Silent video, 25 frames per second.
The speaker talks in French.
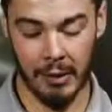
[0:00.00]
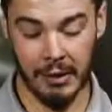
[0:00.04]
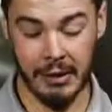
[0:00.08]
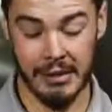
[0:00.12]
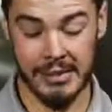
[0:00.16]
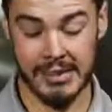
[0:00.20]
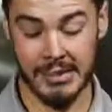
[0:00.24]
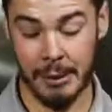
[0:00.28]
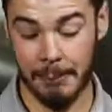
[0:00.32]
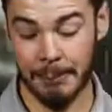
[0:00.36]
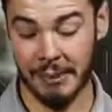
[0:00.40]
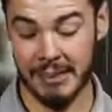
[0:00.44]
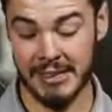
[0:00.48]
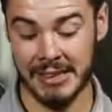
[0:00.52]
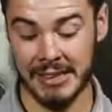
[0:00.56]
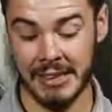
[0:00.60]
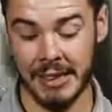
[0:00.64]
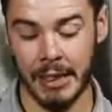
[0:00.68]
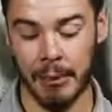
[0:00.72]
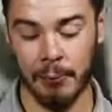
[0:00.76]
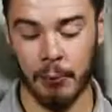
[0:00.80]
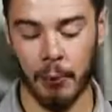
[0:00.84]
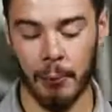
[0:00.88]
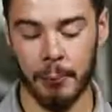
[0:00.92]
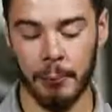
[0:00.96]
Ça passe
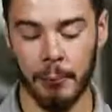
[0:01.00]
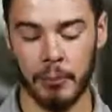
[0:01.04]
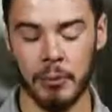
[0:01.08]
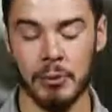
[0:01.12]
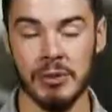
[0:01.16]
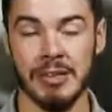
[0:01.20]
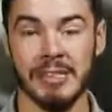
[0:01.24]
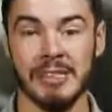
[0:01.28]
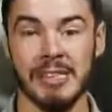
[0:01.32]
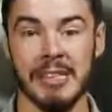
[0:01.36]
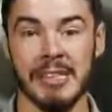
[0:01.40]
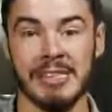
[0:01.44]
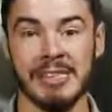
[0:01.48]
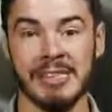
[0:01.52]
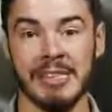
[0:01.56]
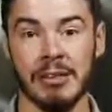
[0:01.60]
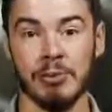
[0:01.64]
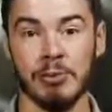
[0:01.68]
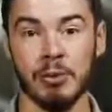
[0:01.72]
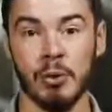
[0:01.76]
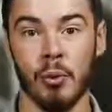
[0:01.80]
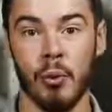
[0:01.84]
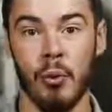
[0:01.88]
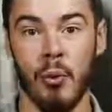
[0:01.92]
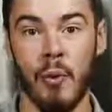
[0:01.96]
également pour le CS
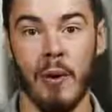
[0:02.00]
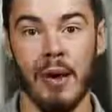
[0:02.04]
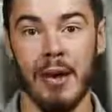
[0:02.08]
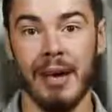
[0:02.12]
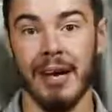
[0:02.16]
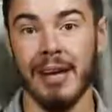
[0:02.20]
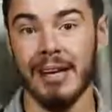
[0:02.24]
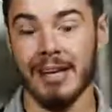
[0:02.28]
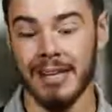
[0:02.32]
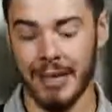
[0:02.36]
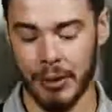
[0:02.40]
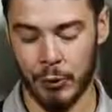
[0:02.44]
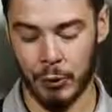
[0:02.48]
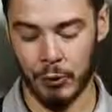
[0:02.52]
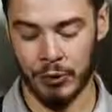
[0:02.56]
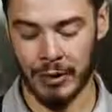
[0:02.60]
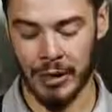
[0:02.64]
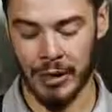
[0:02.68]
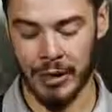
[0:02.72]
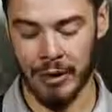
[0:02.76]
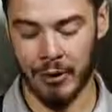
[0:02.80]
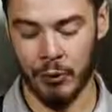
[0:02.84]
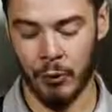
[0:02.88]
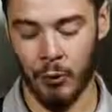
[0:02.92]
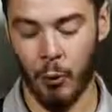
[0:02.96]
Avion. Les
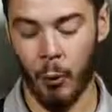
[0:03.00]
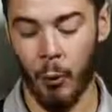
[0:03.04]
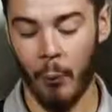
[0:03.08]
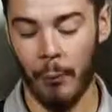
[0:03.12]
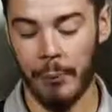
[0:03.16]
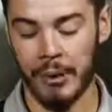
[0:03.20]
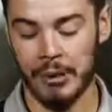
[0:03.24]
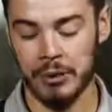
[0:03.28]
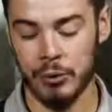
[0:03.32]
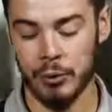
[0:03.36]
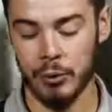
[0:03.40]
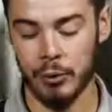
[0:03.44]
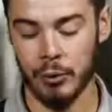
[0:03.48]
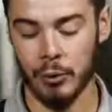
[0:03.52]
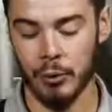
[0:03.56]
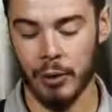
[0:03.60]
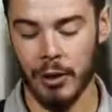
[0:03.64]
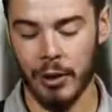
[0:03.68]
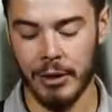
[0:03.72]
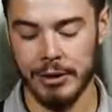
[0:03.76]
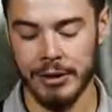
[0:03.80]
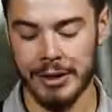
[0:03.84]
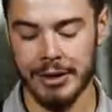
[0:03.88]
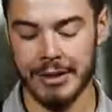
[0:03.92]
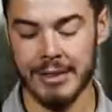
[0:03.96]
Renards ont battu
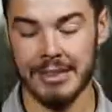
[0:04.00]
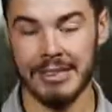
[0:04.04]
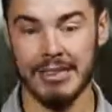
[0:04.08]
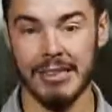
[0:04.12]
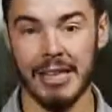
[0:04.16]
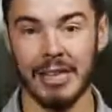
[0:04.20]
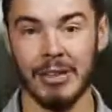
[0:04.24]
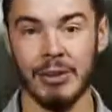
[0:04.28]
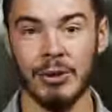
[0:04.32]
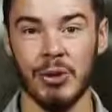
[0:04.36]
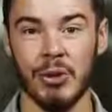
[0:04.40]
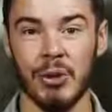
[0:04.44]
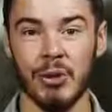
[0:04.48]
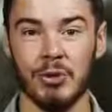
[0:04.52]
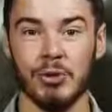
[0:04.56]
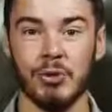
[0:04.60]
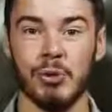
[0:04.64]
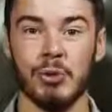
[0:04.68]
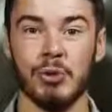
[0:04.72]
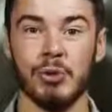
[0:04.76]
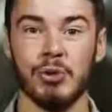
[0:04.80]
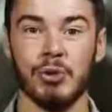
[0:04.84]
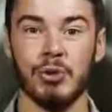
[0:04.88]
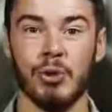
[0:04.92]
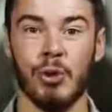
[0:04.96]
Coulogne à l'extérieur
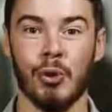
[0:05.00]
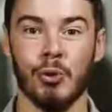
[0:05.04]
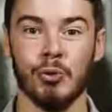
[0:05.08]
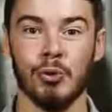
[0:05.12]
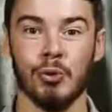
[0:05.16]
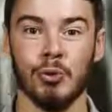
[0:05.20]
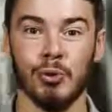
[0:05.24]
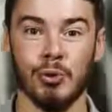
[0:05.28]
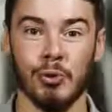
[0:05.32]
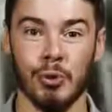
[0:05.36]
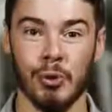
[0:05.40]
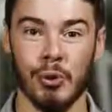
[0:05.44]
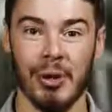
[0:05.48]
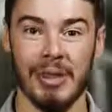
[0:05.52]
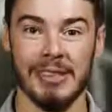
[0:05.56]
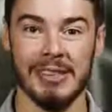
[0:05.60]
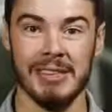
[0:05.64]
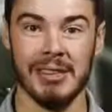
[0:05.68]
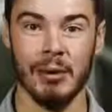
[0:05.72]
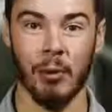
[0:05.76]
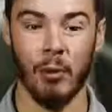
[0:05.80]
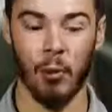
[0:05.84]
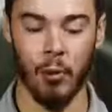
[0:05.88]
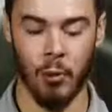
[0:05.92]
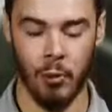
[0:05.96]
sur le score de 2 à
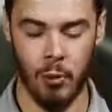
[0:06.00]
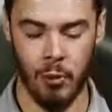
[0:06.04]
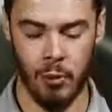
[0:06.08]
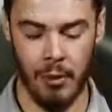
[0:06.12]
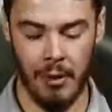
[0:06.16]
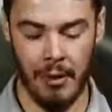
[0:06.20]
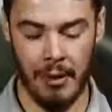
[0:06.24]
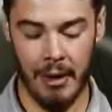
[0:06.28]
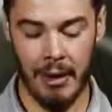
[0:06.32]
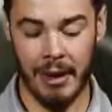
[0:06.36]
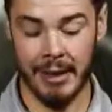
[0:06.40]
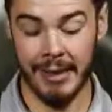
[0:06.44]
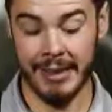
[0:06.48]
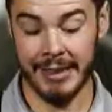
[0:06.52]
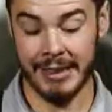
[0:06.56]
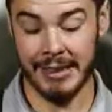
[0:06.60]
0. Les